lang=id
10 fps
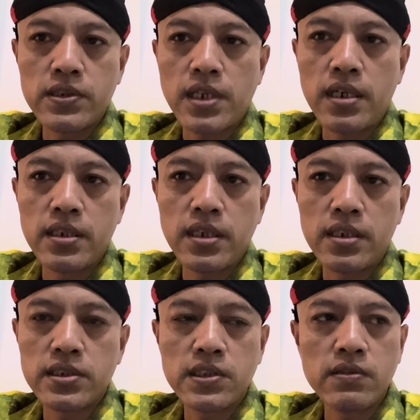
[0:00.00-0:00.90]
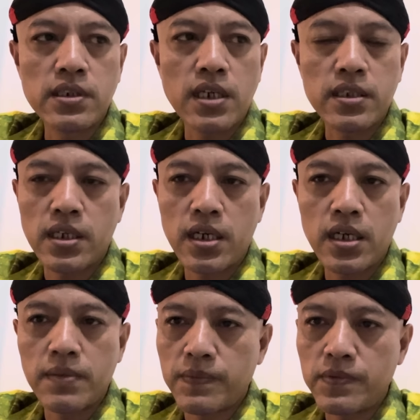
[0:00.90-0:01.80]
Seandainya di situ tidak
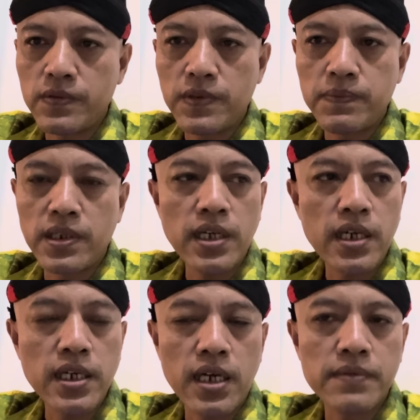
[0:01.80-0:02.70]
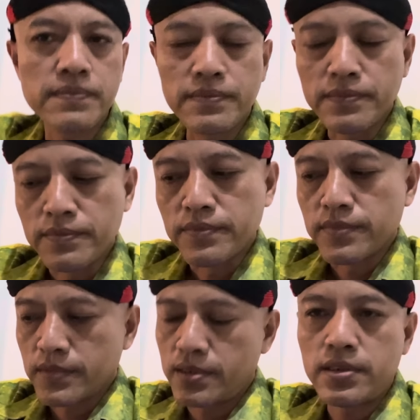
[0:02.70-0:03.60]
ada Habib Lutfi bin Yahya,
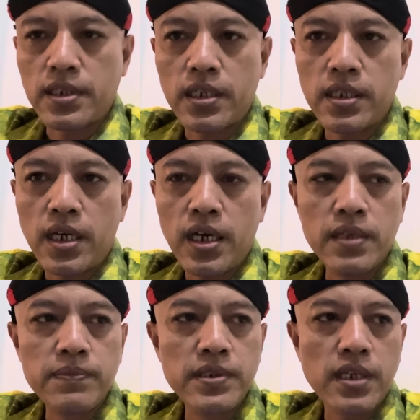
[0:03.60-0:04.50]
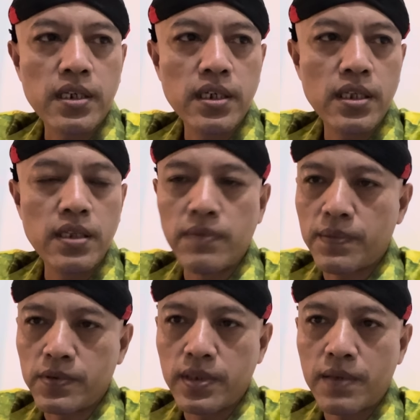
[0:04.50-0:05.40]
saya kira lebih dari 58
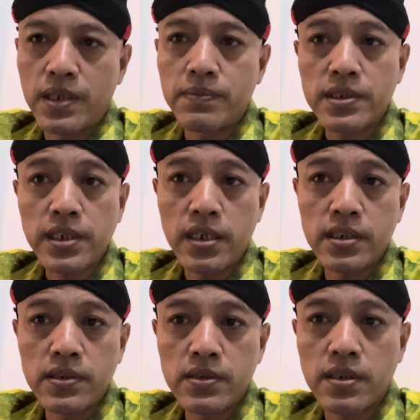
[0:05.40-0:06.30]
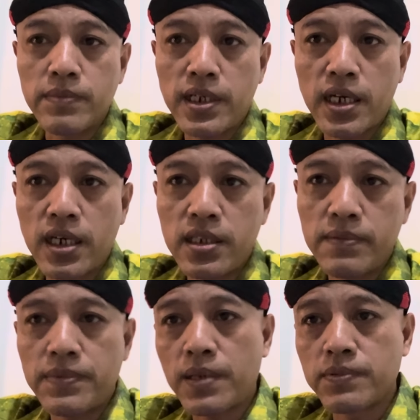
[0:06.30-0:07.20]
persen itu
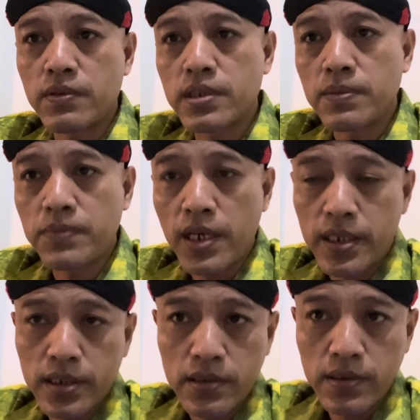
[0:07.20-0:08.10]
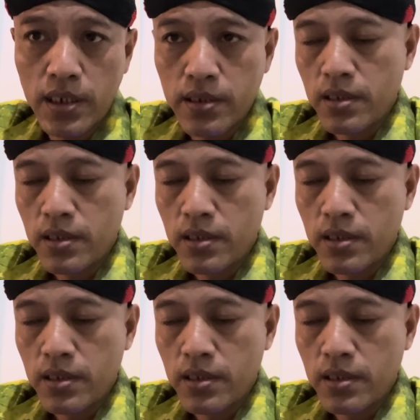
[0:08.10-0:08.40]
kemenangan Prabowo Gibran itu ya.